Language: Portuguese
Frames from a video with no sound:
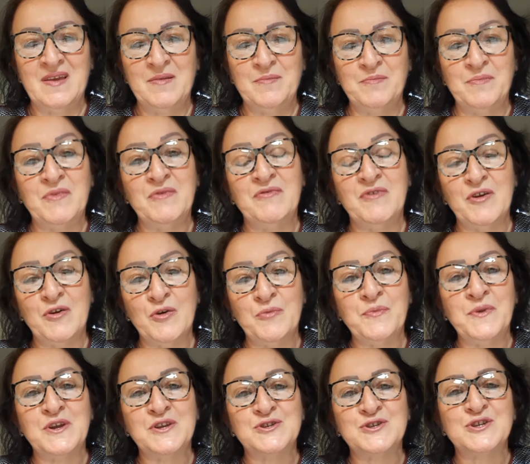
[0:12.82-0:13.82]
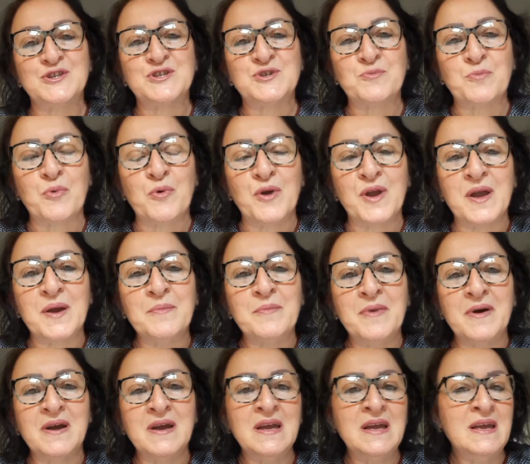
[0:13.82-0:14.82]
Me veio à mente este
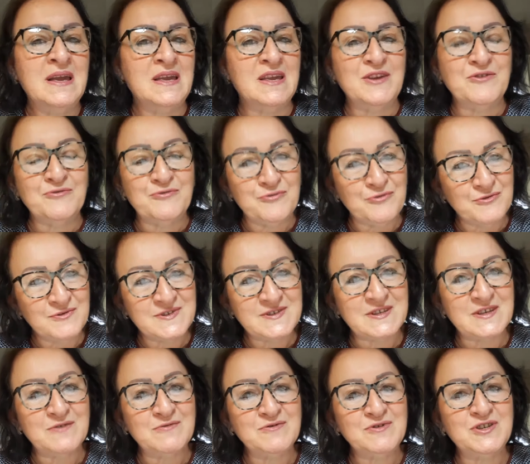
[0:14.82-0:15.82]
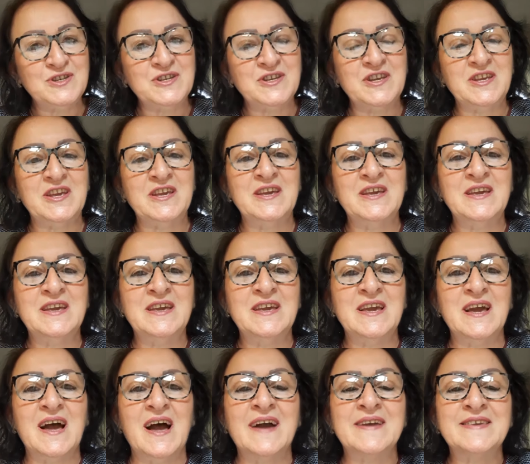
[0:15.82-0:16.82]
poema em função de
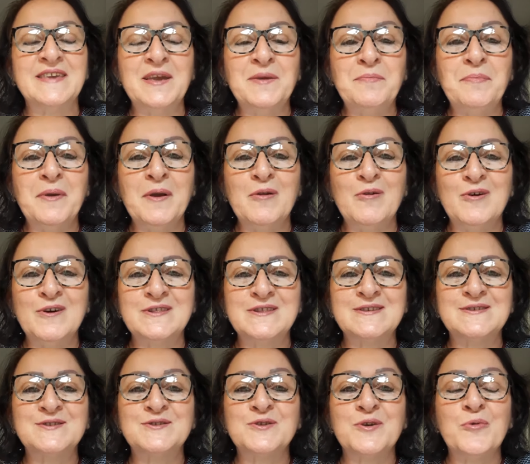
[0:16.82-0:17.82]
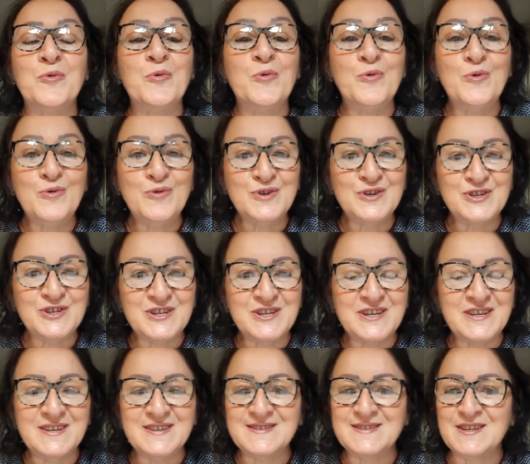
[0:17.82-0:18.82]
que aqui em Pelotas
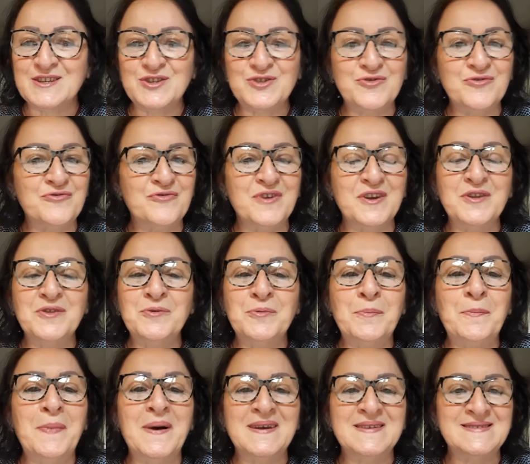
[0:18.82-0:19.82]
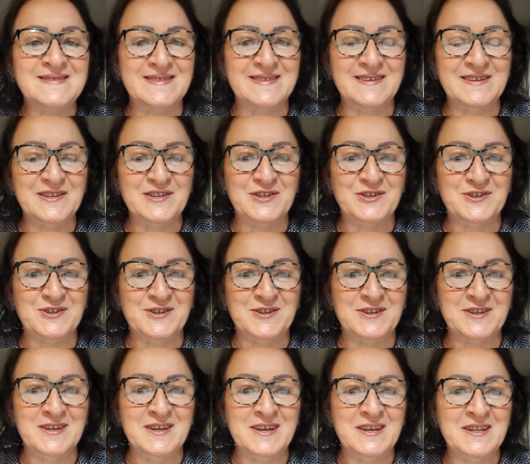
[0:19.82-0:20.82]
hoje está chovendo
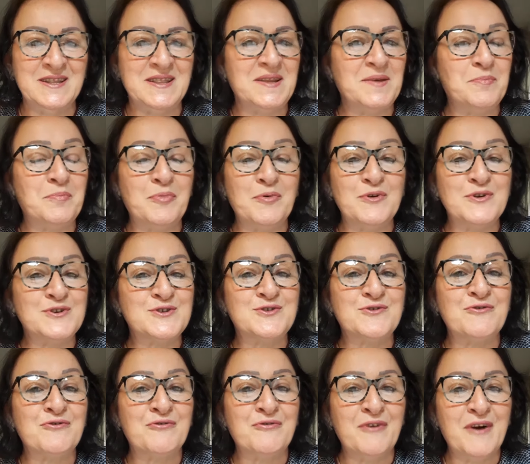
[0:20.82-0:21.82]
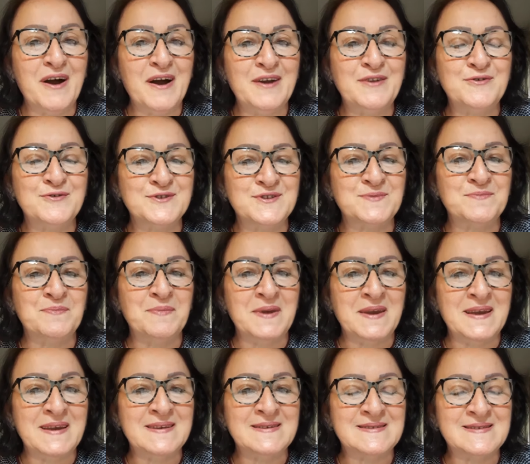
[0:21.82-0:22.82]
bastante, depois de vários
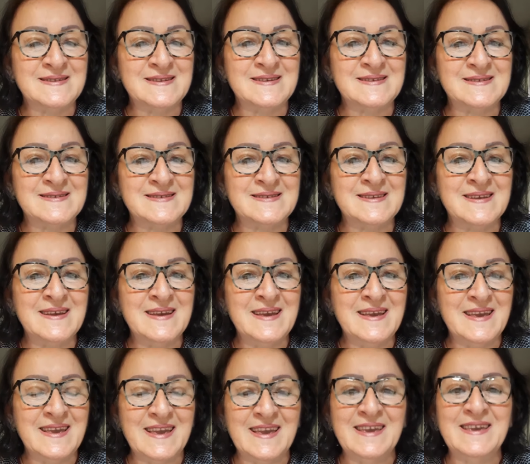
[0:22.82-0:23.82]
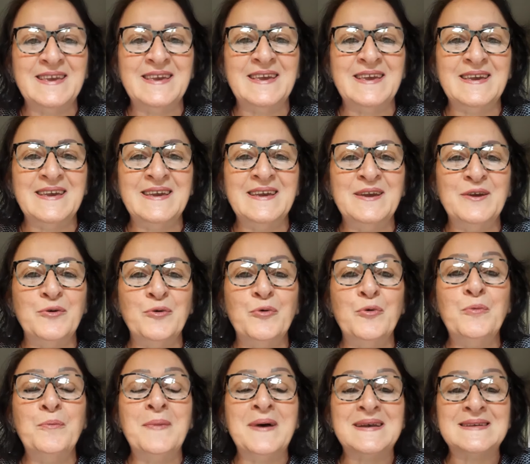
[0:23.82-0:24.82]
meses em que
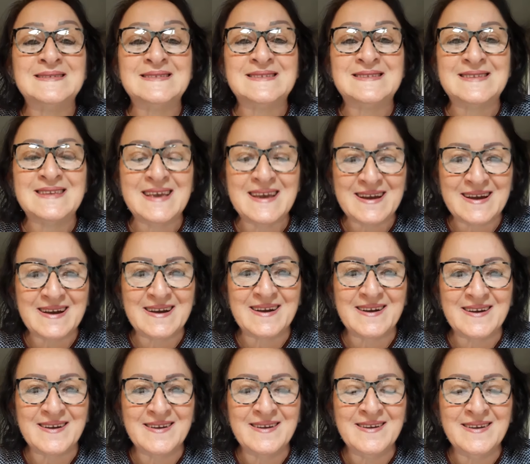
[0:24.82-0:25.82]
uma seca